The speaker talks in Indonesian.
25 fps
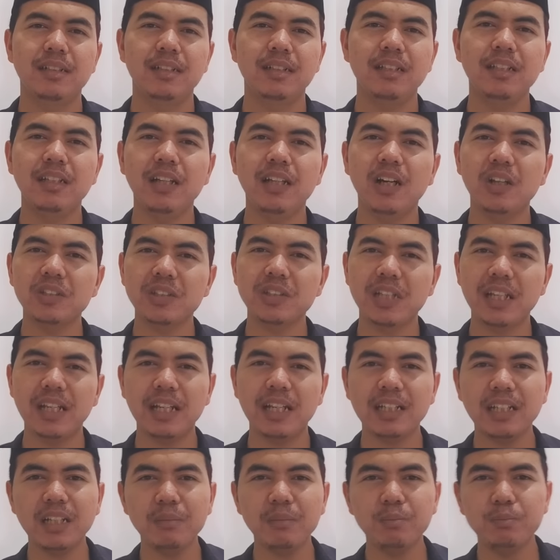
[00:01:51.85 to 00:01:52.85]
tidak usah
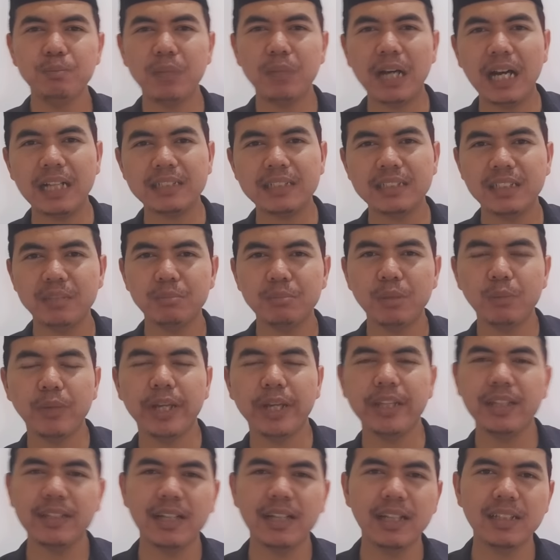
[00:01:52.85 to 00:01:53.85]
lagi asik
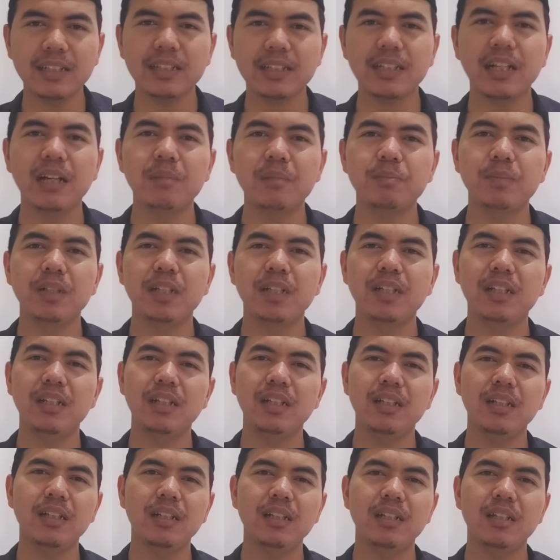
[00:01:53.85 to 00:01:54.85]
memainkan
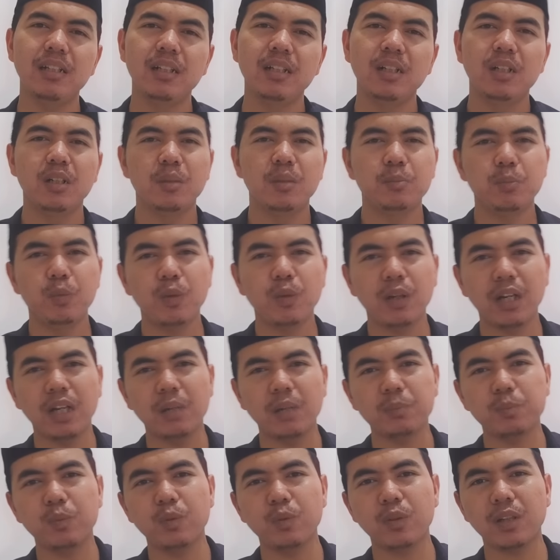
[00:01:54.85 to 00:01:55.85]
kabel,
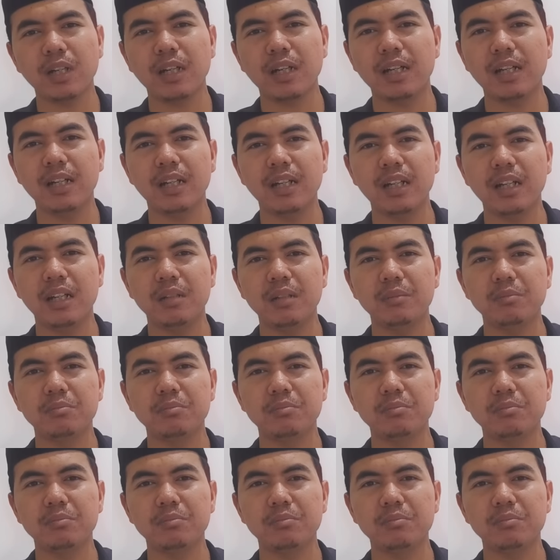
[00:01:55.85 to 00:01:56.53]
pura-pura